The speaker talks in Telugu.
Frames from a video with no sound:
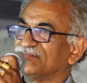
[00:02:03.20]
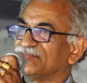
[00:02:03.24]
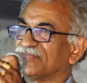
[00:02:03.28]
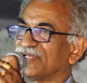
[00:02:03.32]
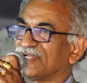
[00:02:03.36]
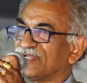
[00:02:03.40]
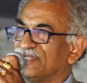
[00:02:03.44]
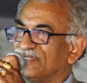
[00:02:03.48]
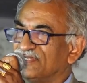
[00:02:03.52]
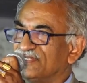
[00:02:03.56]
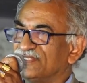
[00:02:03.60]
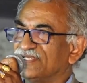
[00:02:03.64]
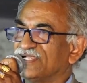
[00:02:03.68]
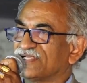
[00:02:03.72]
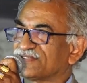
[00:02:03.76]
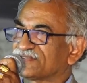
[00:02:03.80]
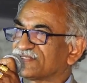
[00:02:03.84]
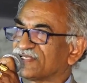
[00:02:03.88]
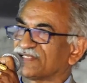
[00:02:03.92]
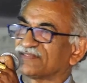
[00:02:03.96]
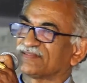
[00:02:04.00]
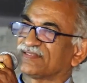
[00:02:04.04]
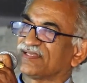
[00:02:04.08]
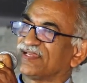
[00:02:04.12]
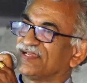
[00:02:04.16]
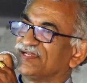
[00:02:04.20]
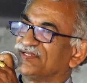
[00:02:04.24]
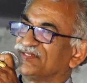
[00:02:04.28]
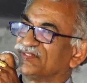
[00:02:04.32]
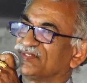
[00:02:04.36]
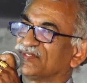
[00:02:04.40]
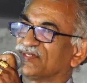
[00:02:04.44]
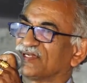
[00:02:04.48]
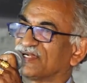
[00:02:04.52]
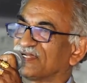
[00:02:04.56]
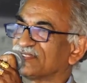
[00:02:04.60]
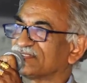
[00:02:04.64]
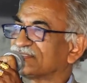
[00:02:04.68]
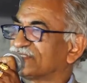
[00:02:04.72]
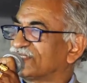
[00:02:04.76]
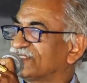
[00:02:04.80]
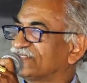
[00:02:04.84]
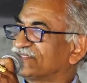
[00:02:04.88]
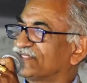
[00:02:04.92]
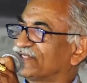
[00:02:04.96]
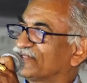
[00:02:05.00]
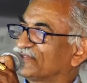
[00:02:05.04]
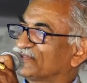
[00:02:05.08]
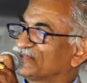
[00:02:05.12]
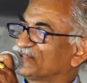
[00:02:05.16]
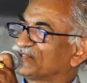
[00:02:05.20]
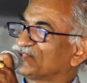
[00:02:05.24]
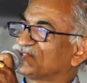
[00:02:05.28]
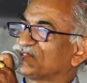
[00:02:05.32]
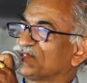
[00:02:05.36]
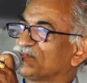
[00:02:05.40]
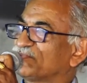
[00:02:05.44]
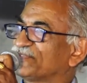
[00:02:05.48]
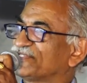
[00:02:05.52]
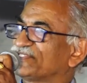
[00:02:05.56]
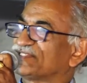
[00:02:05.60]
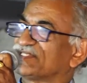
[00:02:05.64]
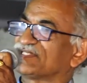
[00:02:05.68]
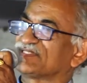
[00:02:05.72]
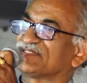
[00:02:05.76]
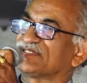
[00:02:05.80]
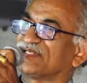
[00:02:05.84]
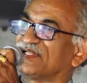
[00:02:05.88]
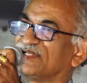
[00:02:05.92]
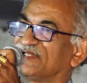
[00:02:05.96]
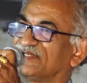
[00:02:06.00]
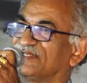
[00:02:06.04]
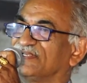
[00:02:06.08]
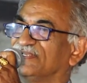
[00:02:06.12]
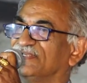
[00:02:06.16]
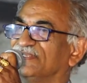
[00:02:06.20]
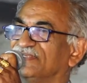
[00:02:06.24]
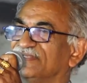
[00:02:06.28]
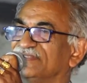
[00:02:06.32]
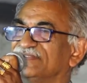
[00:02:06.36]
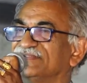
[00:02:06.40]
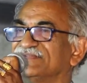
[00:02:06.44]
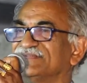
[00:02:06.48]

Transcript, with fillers: మన ఇండియా సత్తా ఏంటో కాస్తంత రుచి చూపించేసరికి